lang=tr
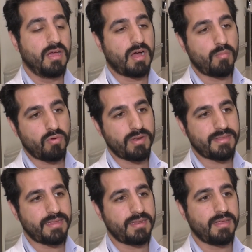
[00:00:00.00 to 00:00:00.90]
Ama
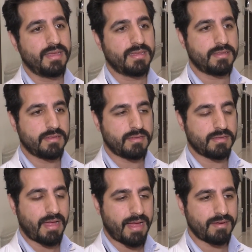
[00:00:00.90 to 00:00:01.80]
öyle değil.
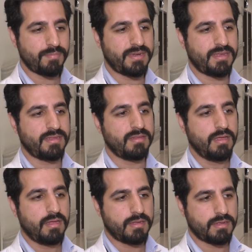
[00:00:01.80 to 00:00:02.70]
E, her bireyin
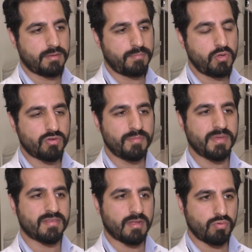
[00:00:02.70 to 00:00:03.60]
e,
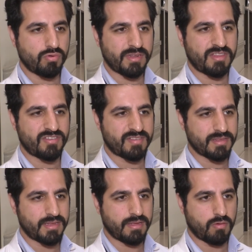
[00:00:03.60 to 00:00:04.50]
biyokimyasal bulgu
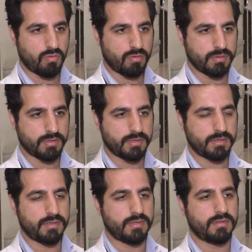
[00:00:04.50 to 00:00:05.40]
neticesinde e,
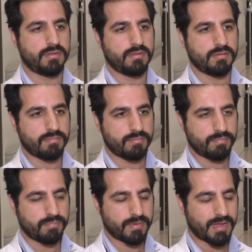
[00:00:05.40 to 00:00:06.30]

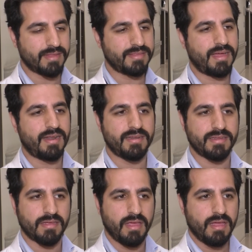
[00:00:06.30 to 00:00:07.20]
kan
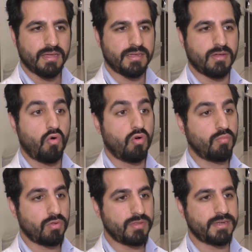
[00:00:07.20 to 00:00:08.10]
değerleri, e,
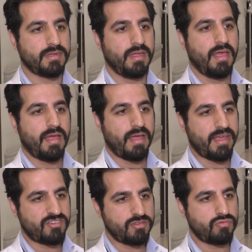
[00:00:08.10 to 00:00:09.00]
hormonları
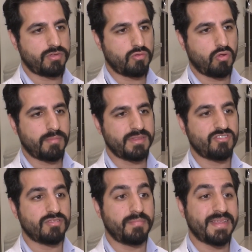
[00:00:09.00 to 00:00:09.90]
eşit düzeyde olmadığı
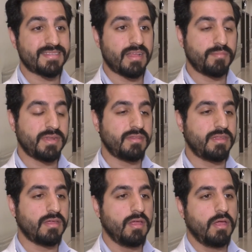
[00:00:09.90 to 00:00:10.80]
için beslenmenin
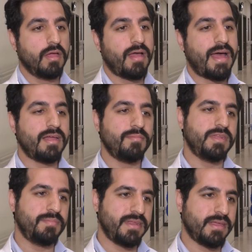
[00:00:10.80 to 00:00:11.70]
de her
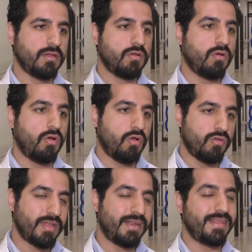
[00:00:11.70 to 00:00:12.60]
bir bireye
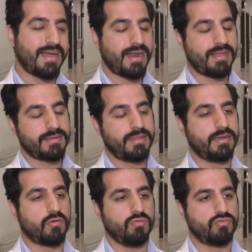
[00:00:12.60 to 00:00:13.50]
özel
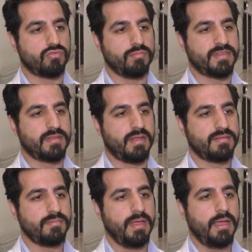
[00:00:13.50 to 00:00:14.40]
değerlendirilerek oluşturulması
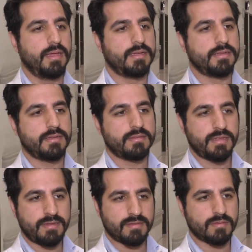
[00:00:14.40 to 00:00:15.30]
lazım. Ee,
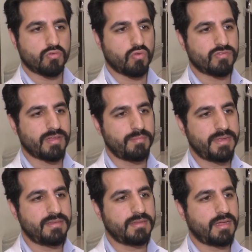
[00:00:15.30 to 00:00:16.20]
dediğiniz gibi sosyal
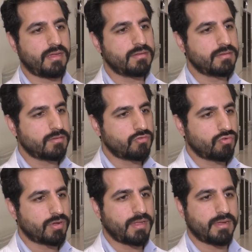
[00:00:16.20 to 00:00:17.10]
medyada e,
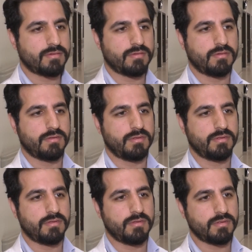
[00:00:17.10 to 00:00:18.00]
şu kadar
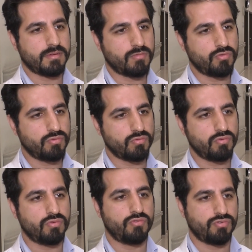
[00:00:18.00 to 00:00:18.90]
e, gün
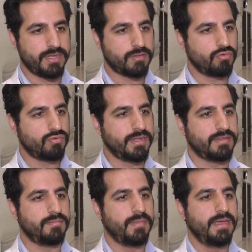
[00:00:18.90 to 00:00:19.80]
uygu, şu diyeti
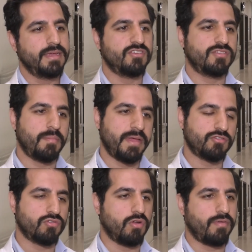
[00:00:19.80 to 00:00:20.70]
uyguladım, işte
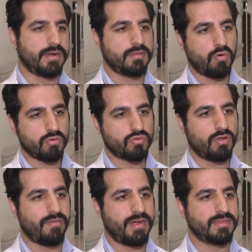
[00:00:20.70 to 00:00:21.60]
5 kilo verdim, 10
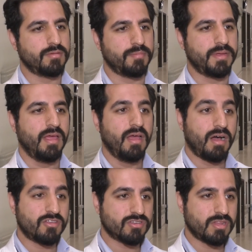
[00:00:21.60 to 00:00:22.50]
kilo verdim gibi
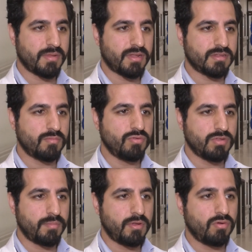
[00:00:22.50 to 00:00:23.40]
açıklamalarda
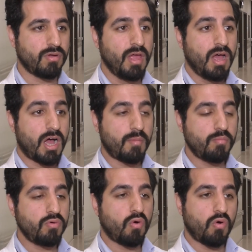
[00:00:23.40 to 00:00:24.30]
bulunabiliyor.
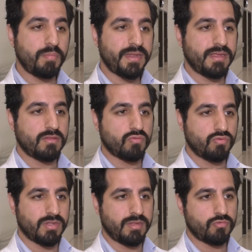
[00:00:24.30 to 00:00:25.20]
Ama bu o bireyin
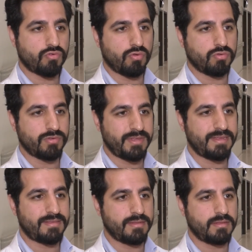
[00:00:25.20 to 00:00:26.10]
uygulamış olduğu
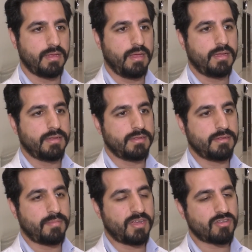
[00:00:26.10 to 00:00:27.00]
diyetin
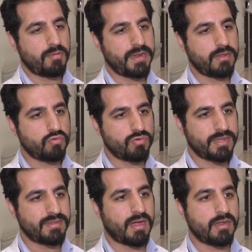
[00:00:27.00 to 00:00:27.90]
e, başka de
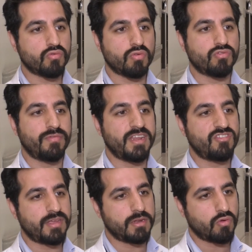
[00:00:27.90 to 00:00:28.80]
uyguladığında aynı sonucu
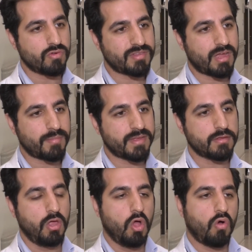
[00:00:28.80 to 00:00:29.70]
vereceğini göstermez.